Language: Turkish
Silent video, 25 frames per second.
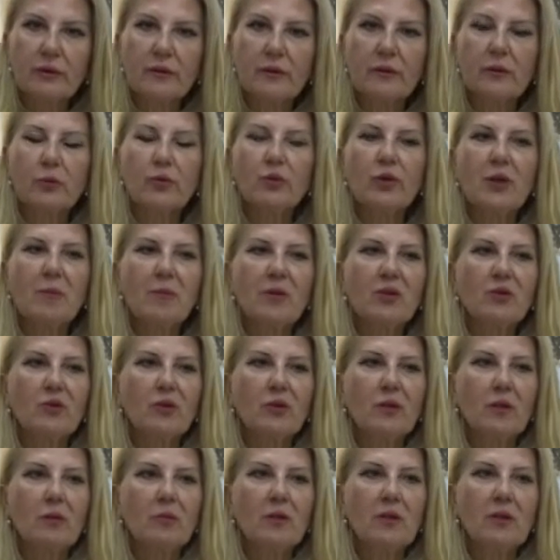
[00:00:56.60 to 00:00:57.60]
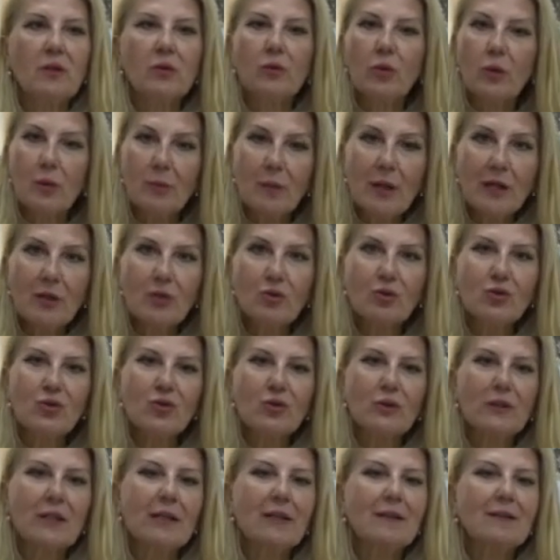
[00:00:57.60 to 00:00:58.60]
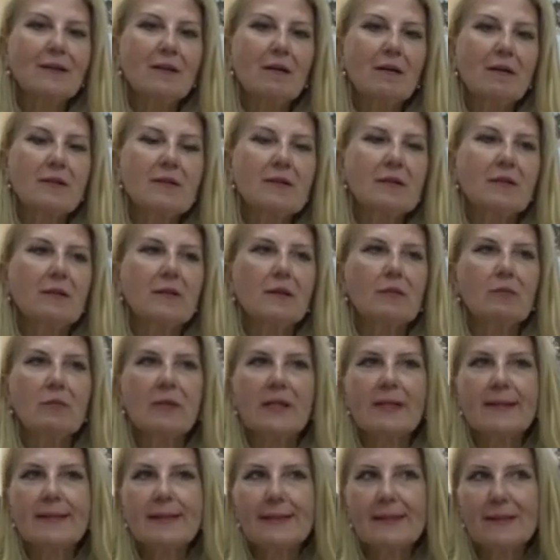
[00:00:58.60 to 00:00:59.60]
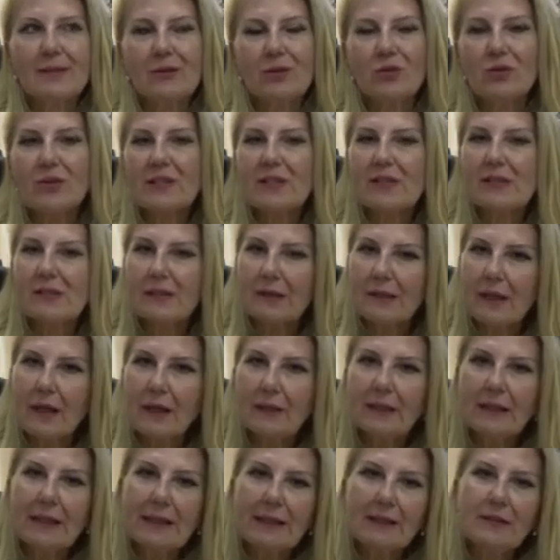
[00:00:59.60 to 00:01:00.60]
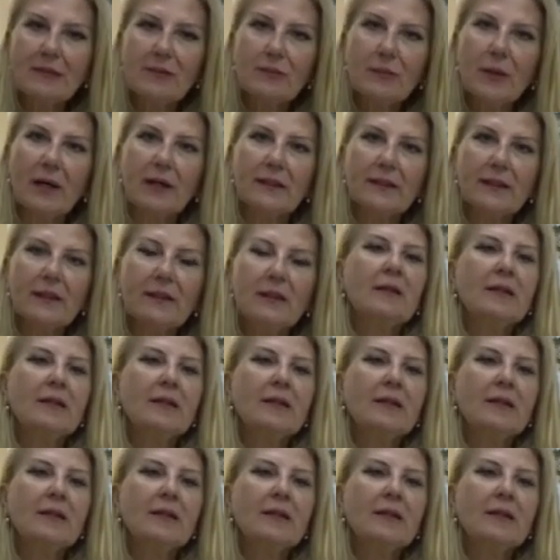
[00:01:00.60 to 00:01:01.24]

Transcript: e, üreme dönemi. Normal koşullarda aslında Mayıs'ın ortasından itibaren